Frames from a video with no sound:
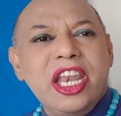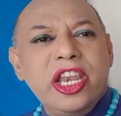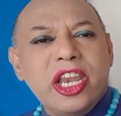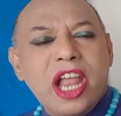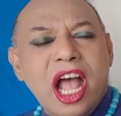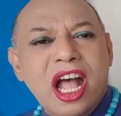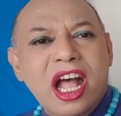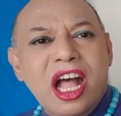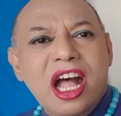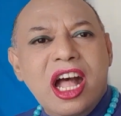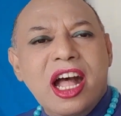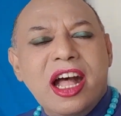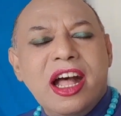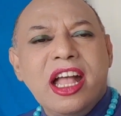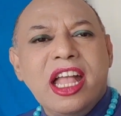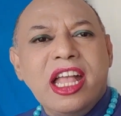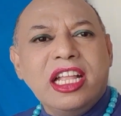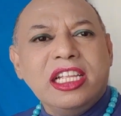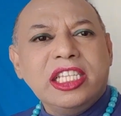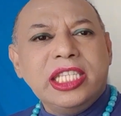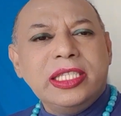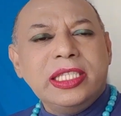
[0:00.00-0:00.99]
เอ่อ
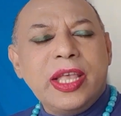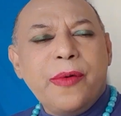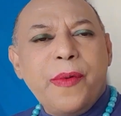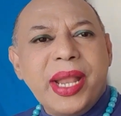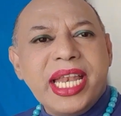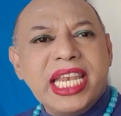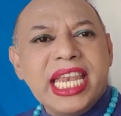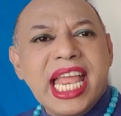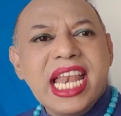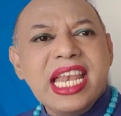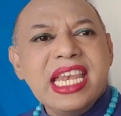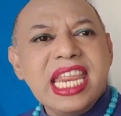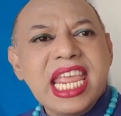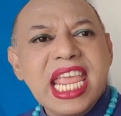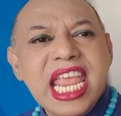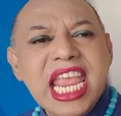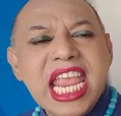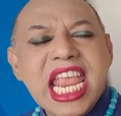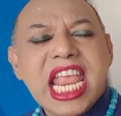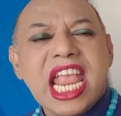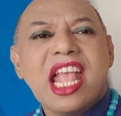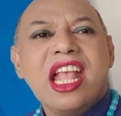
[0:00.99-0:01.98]
ส่วนท่าน
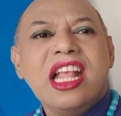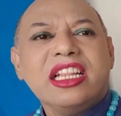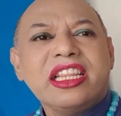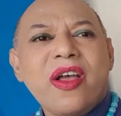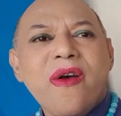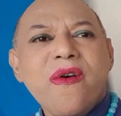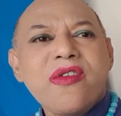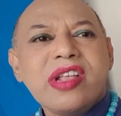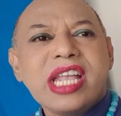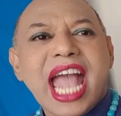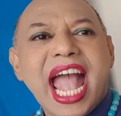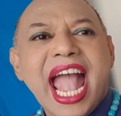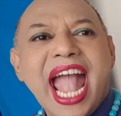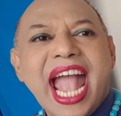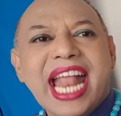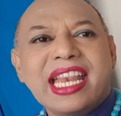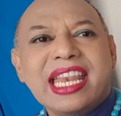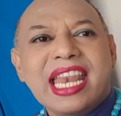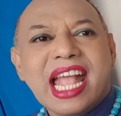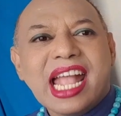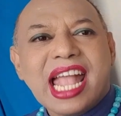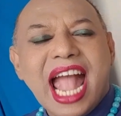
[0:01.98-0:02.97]
ที่ต้องกา
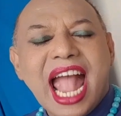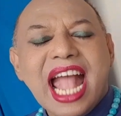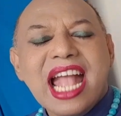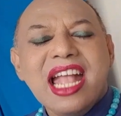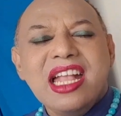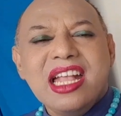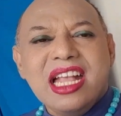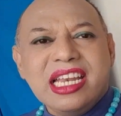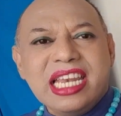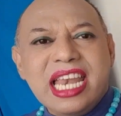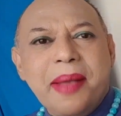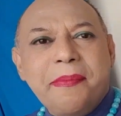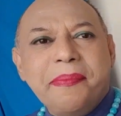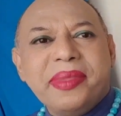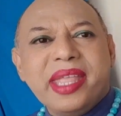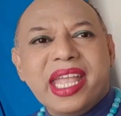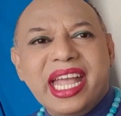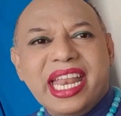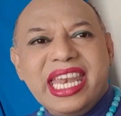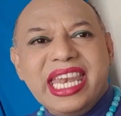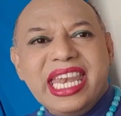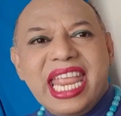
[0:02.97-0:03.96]
รนะคะนำ
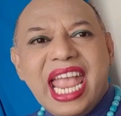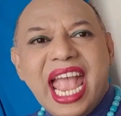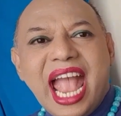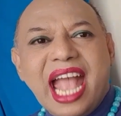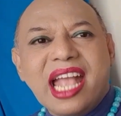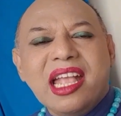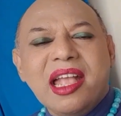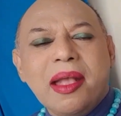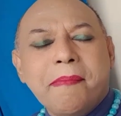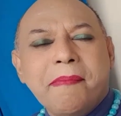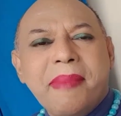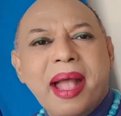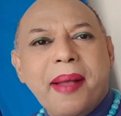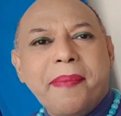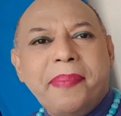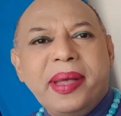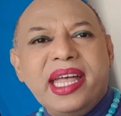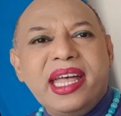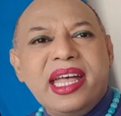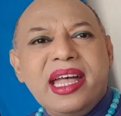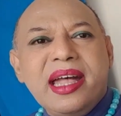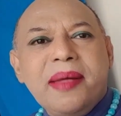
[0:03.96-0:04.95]
เงินเนี่ยมา
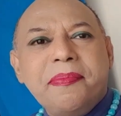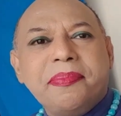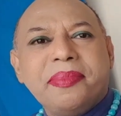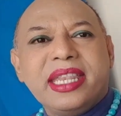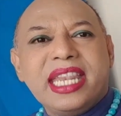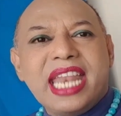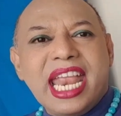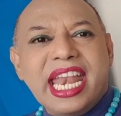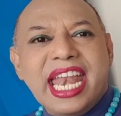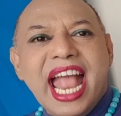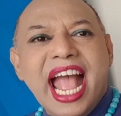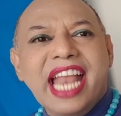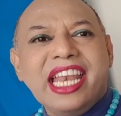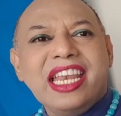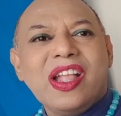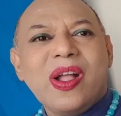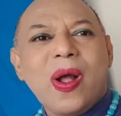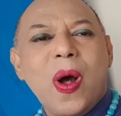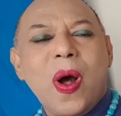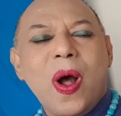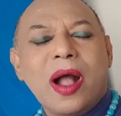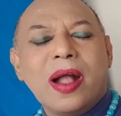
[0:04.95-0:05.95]
เพิ่มในด้าน
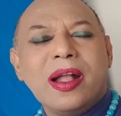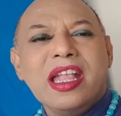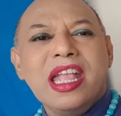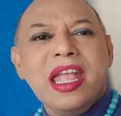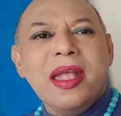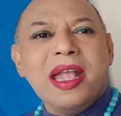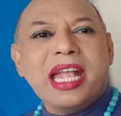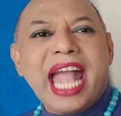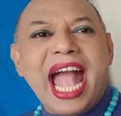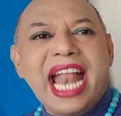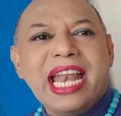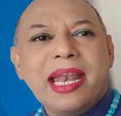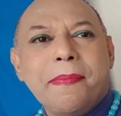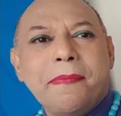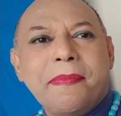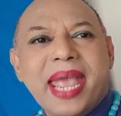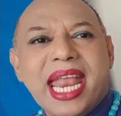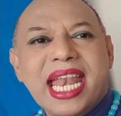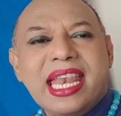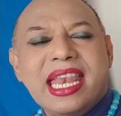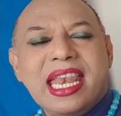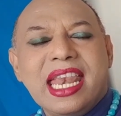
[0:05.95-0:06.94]
ของการ
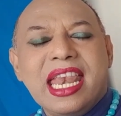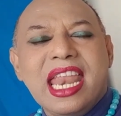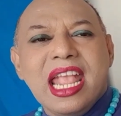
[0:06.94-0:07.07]
เป็น